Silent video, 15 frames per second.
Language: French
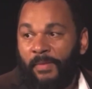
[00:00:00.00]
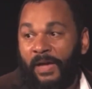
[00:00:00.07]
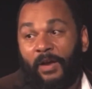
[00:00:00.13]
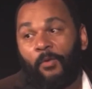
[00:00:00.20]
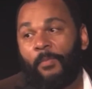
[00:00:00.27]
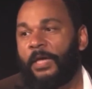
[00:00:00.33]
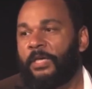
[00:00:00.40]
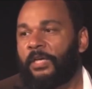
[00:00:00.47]
le
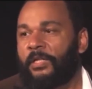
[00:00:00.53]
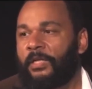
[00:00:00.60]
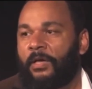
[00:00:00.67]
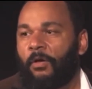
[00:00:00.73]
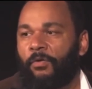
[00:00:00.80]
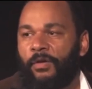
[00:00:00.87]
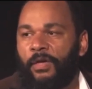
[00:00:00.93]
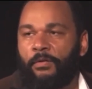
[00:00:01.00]
mec était
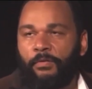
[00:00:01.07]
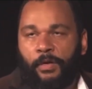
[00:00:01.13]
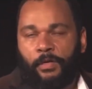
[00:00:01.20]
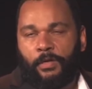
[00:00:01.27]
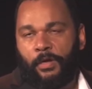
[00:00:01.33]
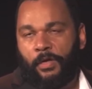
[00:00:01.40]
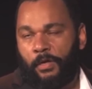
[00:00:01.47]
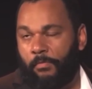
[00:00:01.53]
crevé, toi, il était
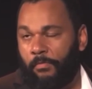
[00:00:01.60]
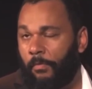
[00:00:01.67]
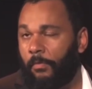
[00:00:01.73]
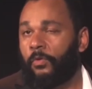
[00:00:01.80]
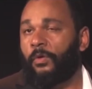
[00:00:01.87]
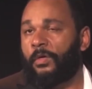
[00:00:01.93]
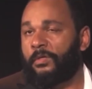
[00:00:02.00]
là, bon, toi, ça